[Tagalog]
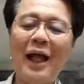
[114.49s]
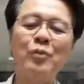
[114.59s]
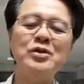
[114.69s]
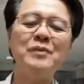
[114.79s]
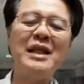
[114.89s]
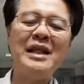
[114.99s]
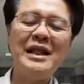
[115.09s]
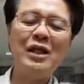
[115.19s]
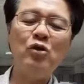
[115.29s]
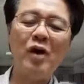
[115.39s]
Tapos
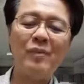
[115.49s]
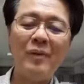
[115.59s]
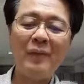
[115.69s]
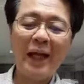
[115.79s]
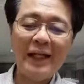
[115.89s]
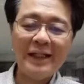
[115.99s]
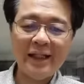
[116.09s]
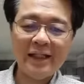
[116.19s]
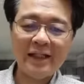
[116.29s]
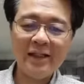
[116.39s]
maliligo ka pa
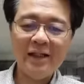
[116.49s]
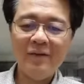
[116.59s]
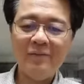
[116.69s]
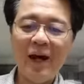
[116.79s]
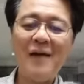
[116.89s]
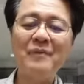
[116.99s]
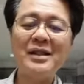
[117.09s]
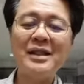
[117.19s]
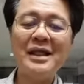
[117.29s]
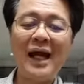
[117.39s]
mainit, baka
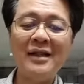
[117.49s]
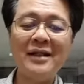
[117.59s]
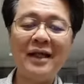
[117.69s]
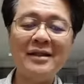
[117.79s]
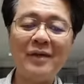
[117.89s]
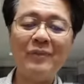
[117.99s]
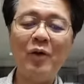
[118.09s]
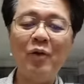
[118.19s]
ma-dehydrate ka pa.